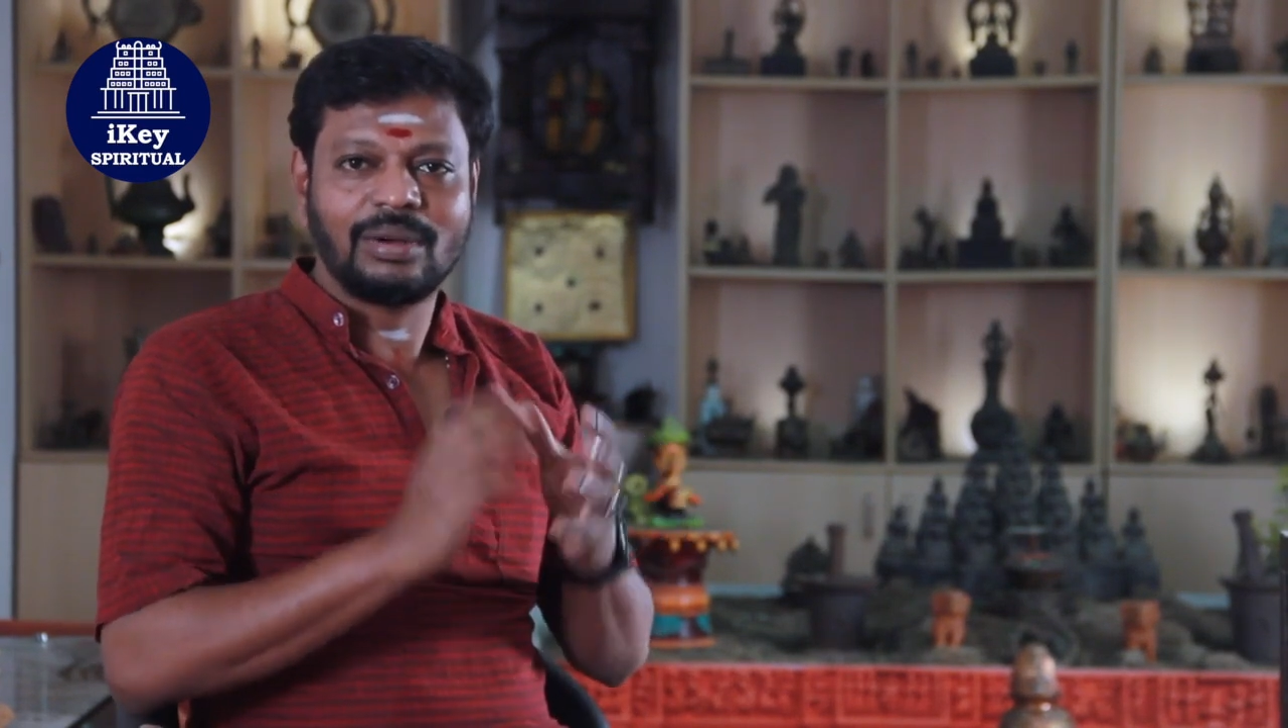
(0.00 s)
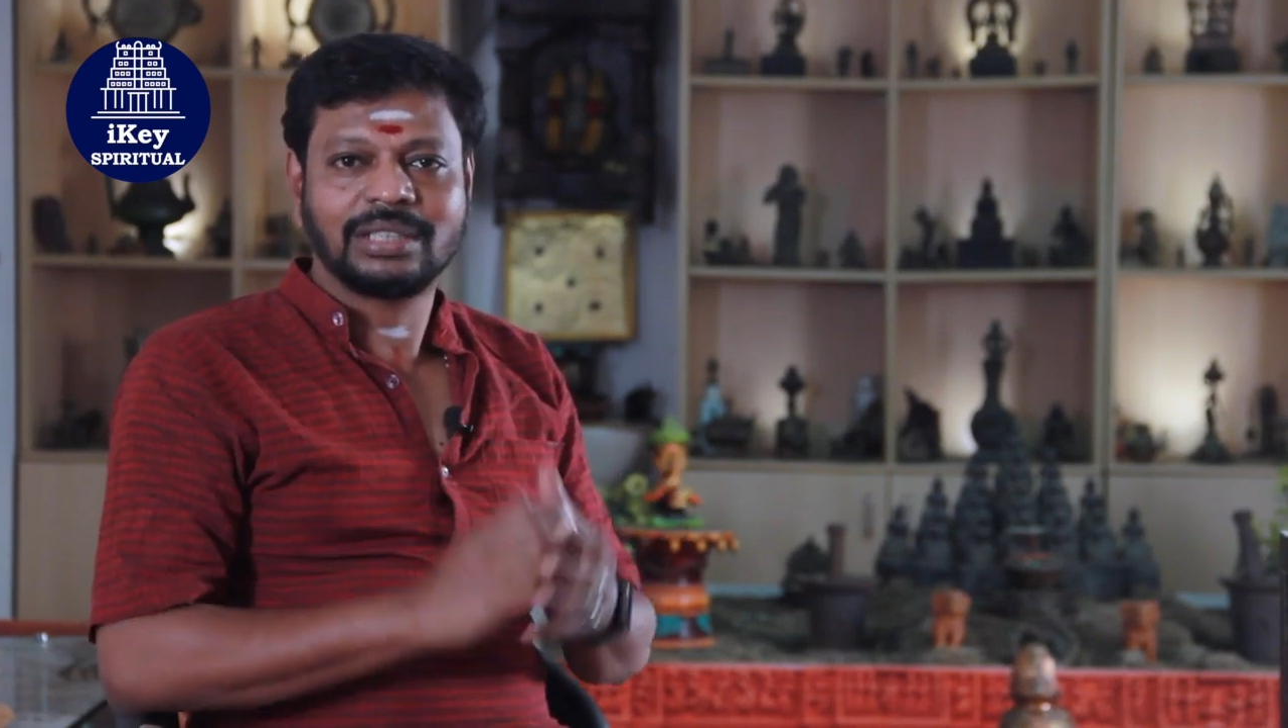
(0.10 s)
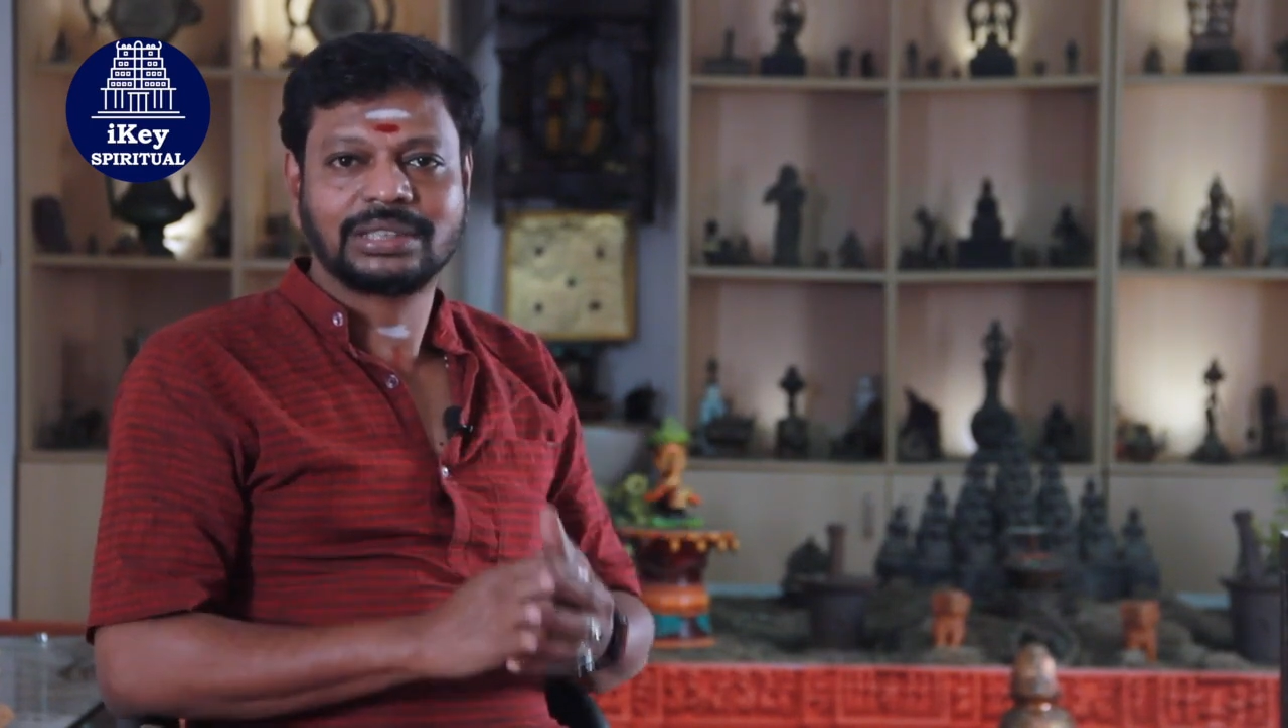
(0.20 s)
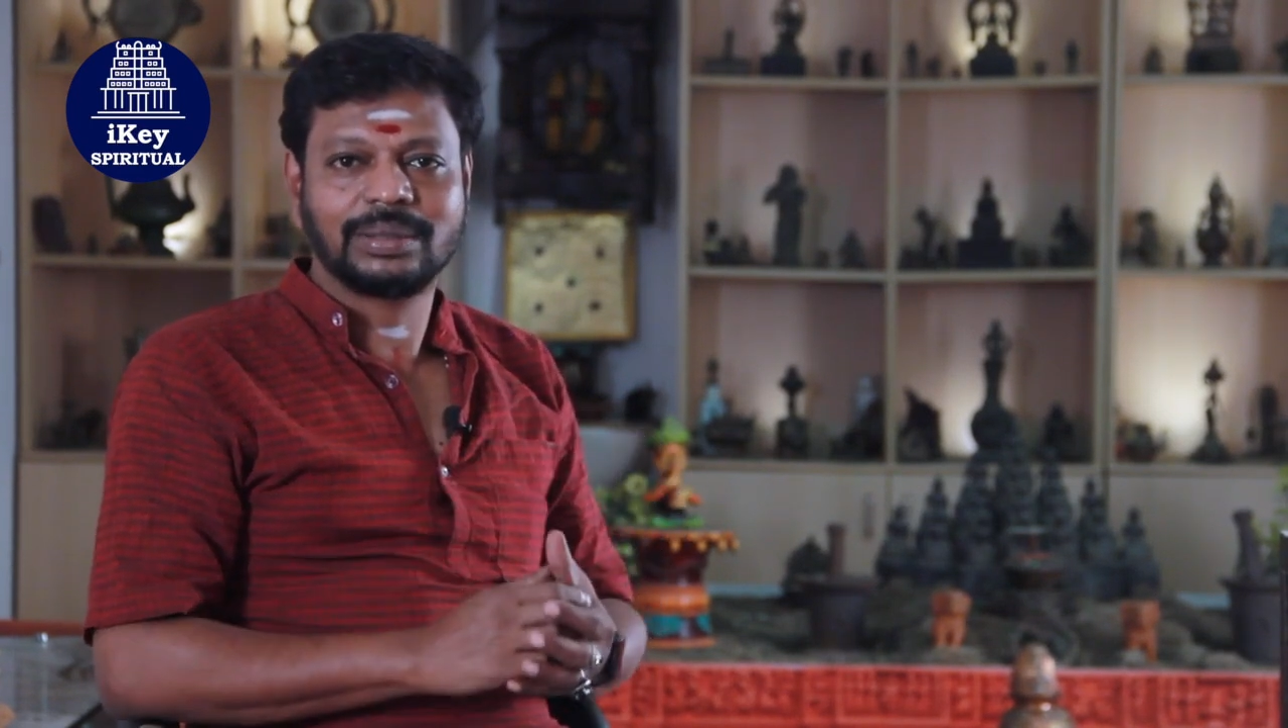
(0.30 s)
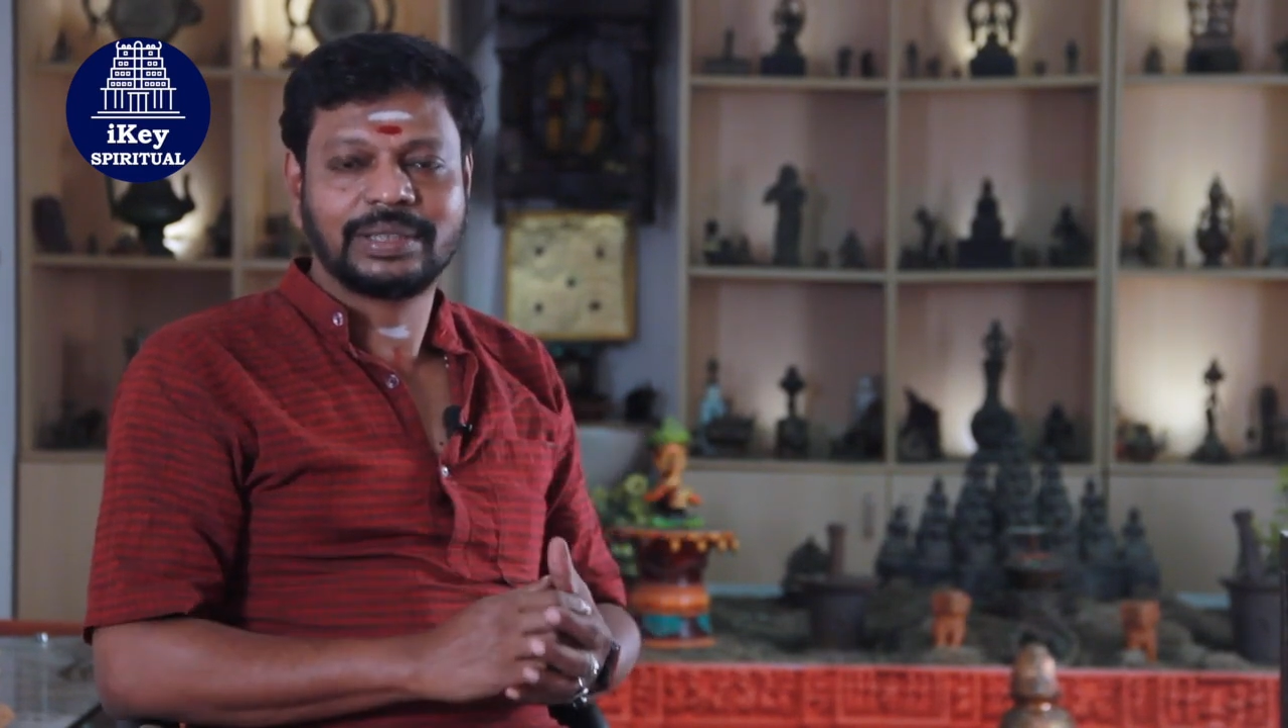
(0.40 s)

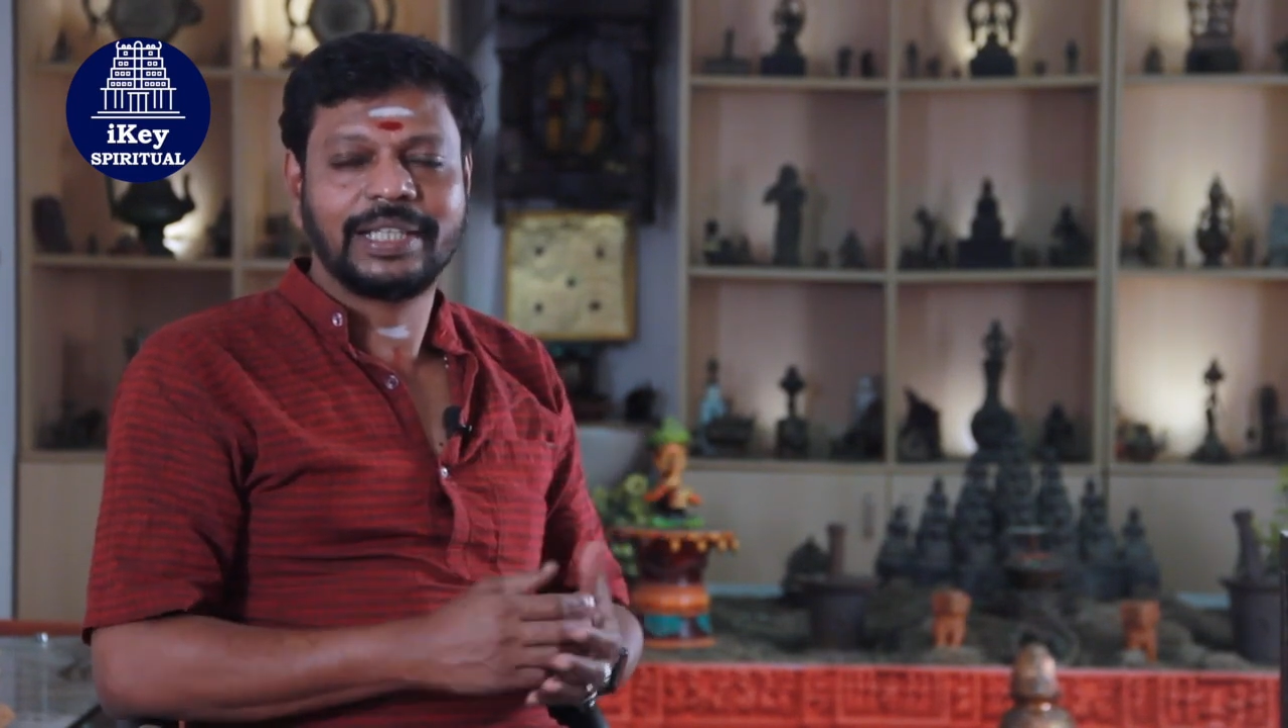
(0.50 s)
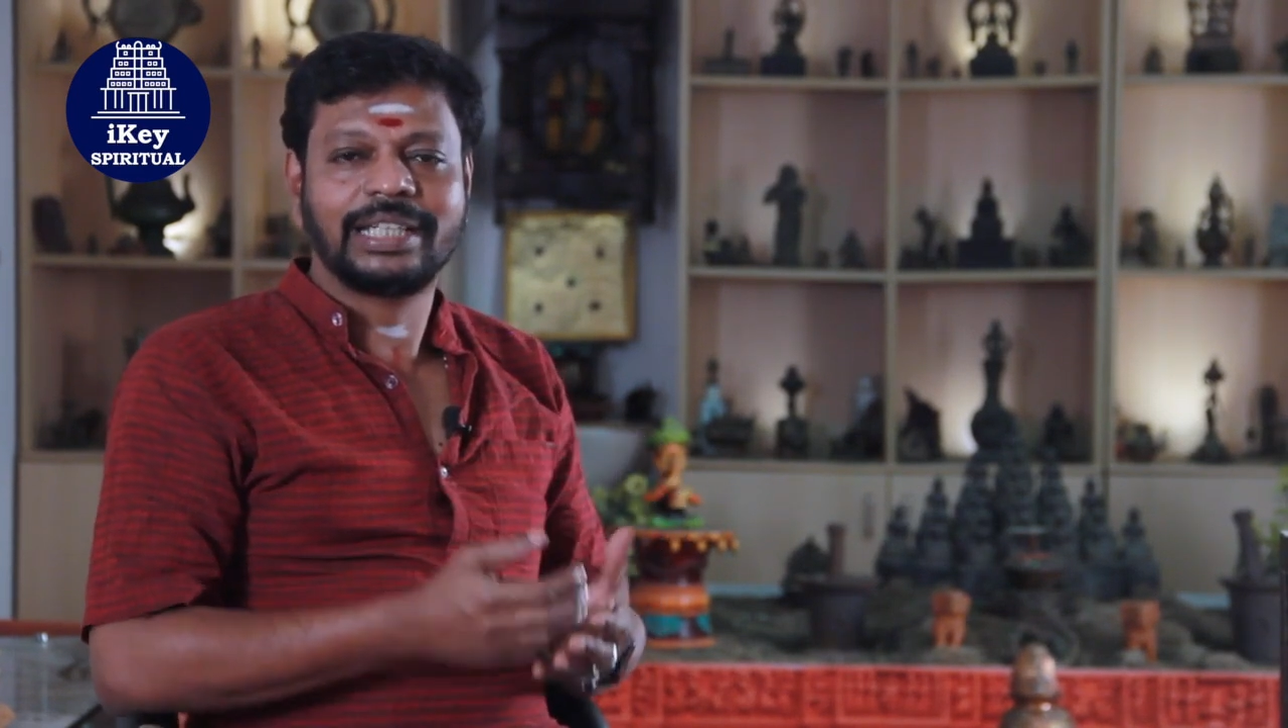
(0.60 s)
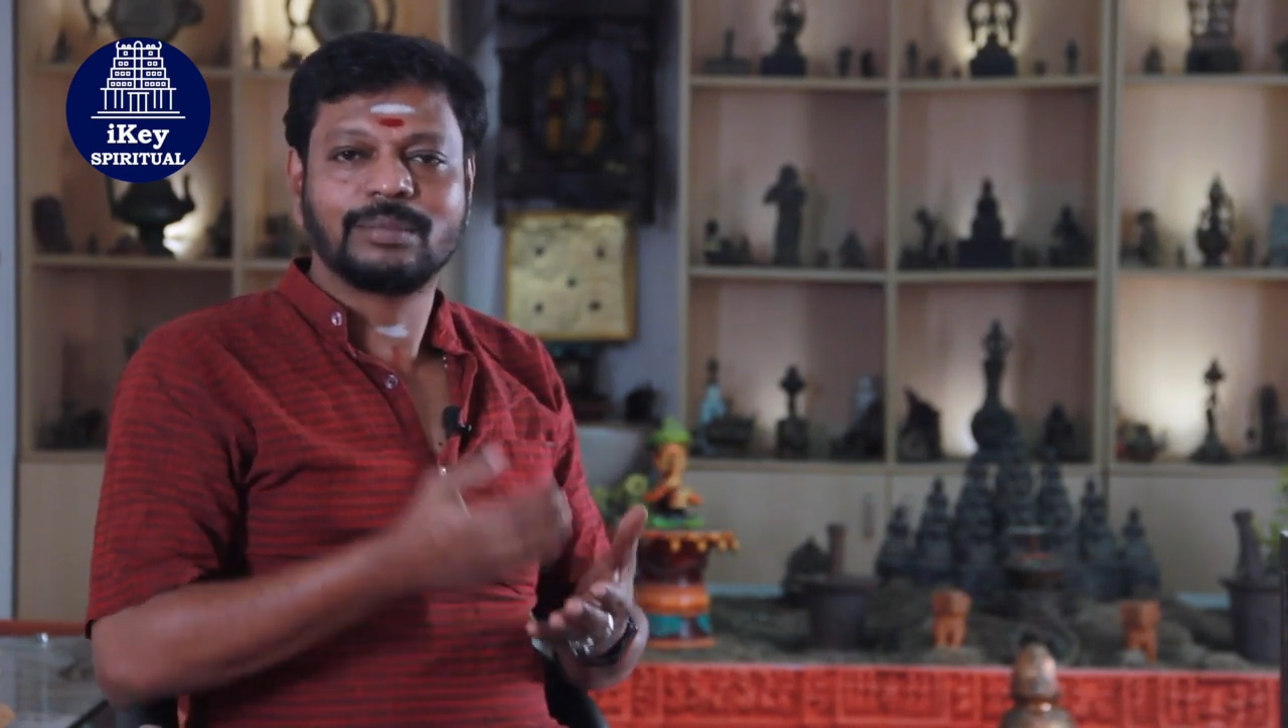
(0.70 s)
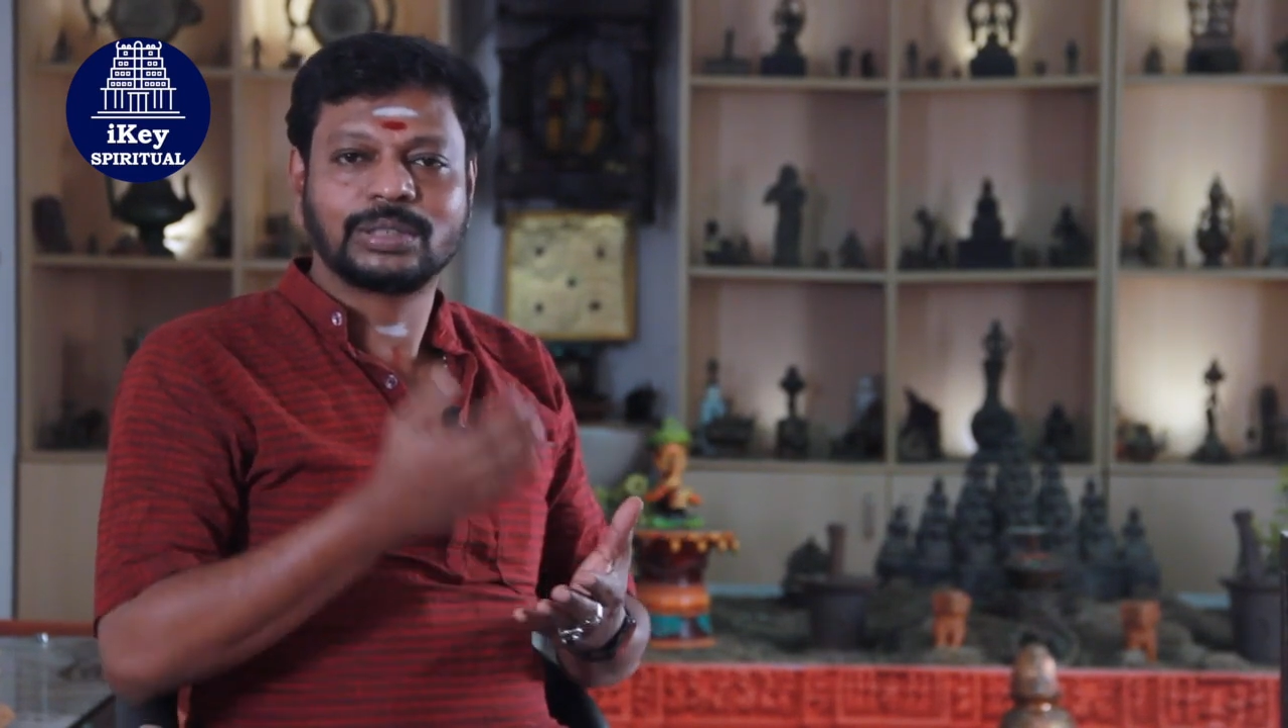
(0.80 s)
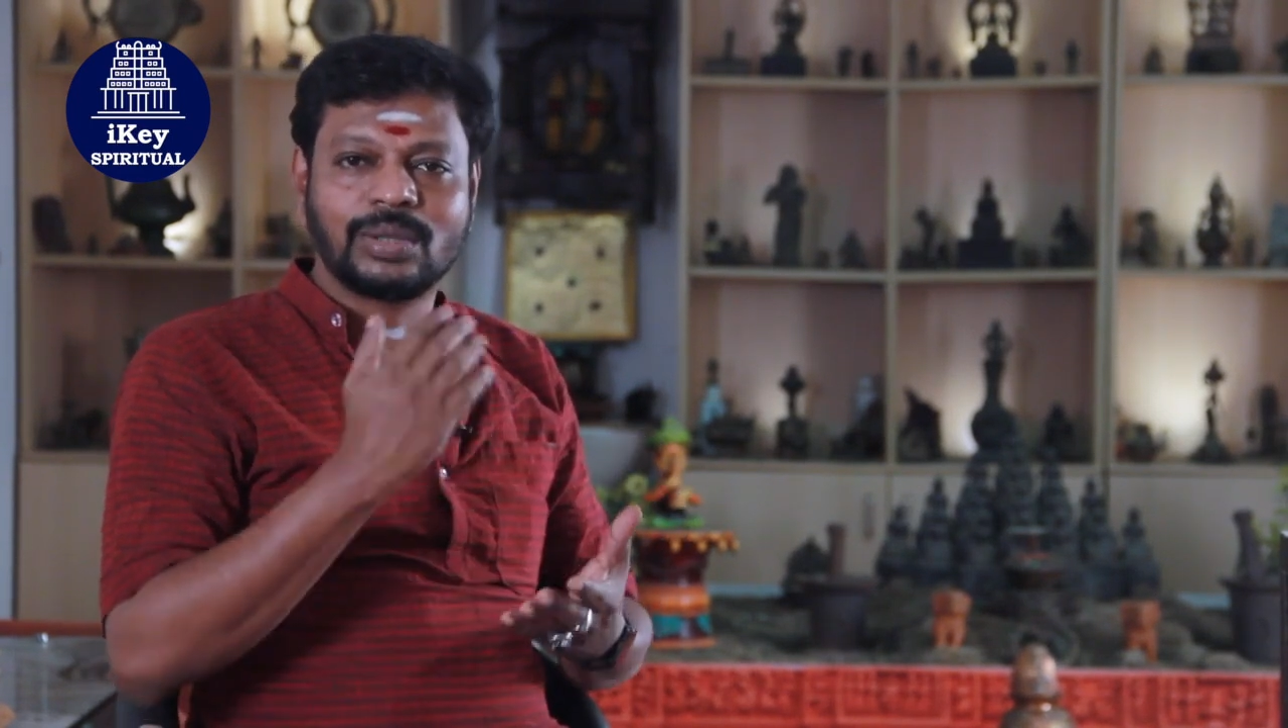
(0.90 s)
வாசத்தை நம்ம